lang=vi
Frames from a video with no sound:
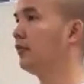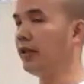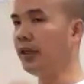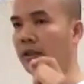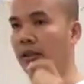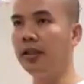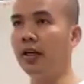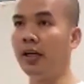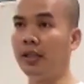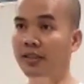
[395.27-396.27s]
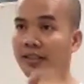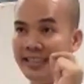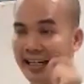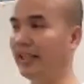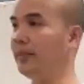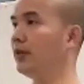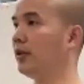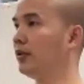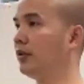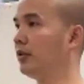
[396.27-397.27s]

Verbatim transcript: vì chính người đó là người đã trải nghiệm rồi